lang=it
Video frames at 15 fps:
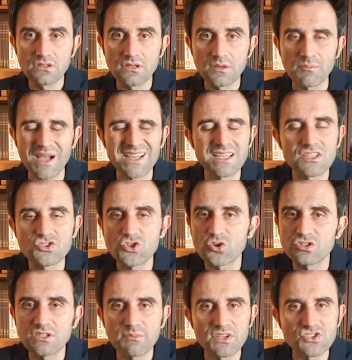Ma che gioco
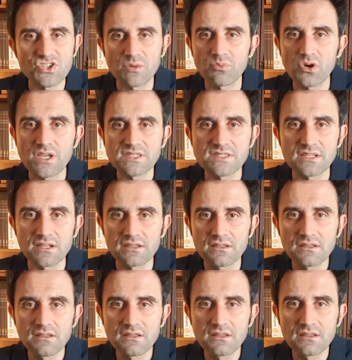di magia può essere?
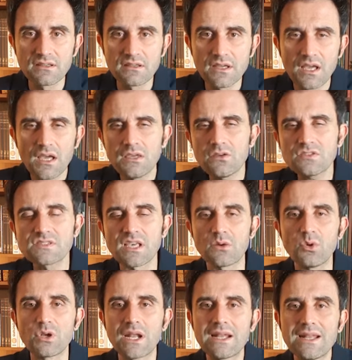Io seguo
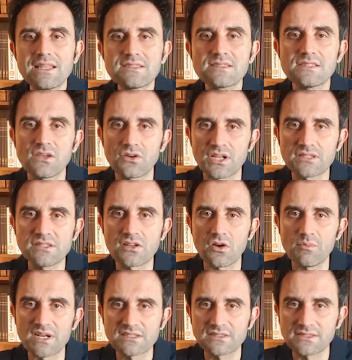la lezione di
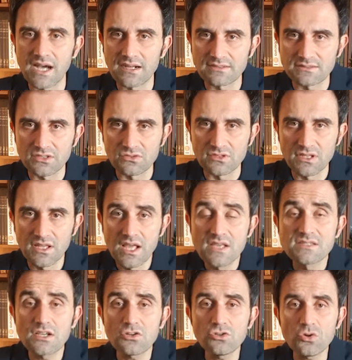Robert Darnton,
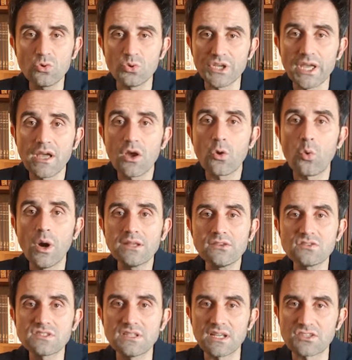secondo cui quando
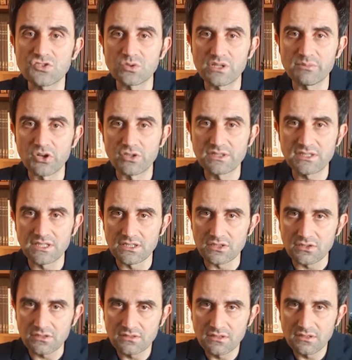si legge un libro antico,